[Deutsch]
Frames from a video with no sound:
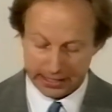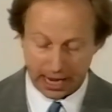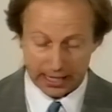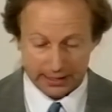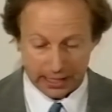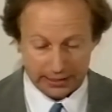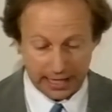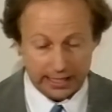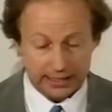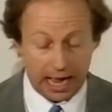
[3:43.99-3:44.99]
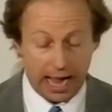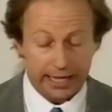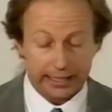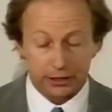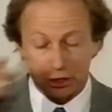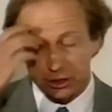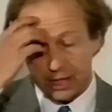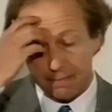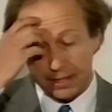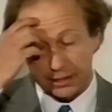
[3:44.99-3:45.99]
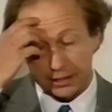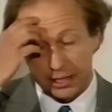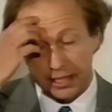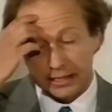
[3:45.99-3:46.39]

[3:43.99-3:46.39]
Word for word: äh, seines eigenen Stammes,